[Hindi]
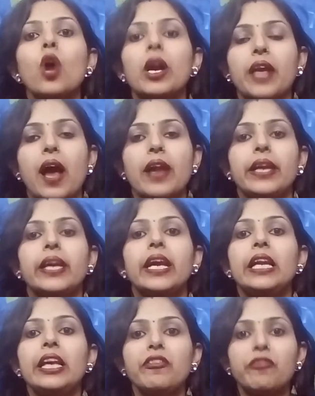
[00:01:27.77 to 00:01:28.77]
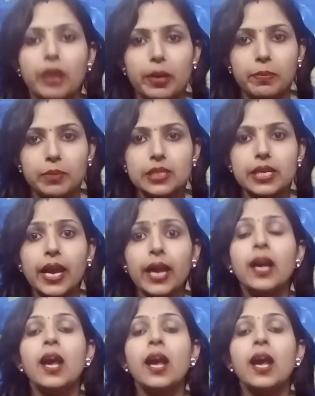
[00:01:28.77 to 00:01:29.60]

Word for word: को हटाने के लिए फेमस है